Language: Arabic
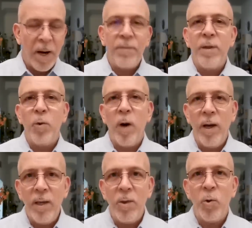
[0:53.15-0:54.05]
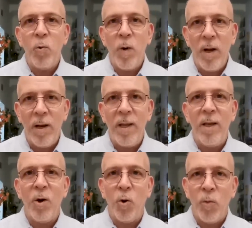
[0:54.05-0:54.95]
الرفض الوحيد هو
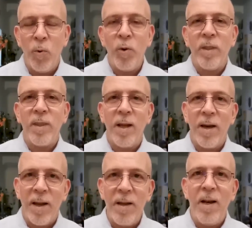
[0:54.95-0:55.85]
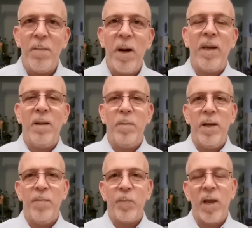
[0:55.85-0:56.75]
لعبور الطيران
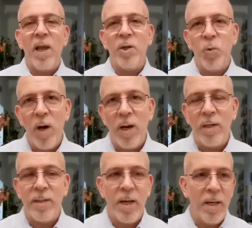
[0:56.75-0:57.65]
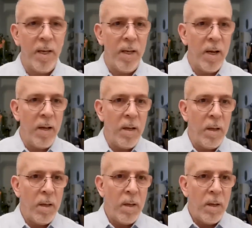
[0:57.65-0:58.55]
المغربي الأجواء الجزائرية
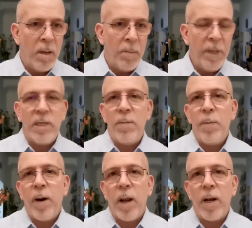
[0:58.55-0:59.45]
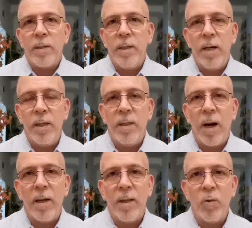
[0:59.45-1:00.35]
بسبب قرار سيادي
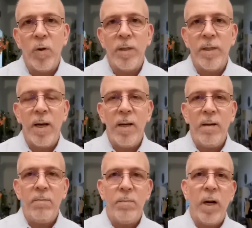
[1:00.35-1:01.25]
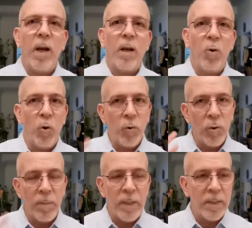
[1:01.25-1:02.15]
اتخذته الجزائر بغلق
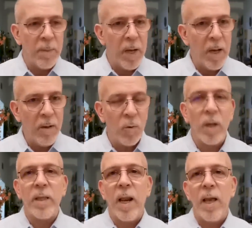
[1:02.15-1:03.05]
الحدود من زمان وقطع